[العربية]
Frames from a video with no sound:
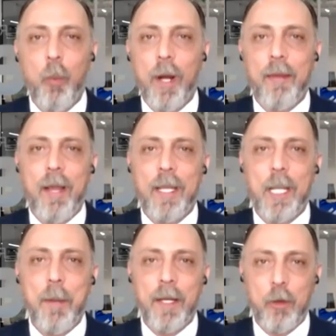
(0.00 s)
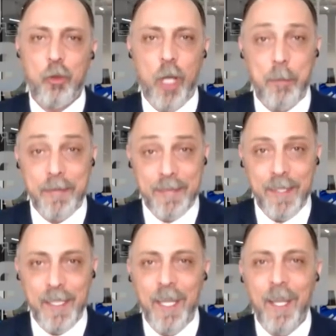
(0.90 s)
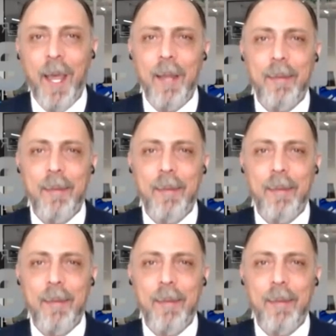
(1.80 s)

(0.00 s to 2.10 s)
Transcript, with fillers: وكذلك بنك الشعب الصيني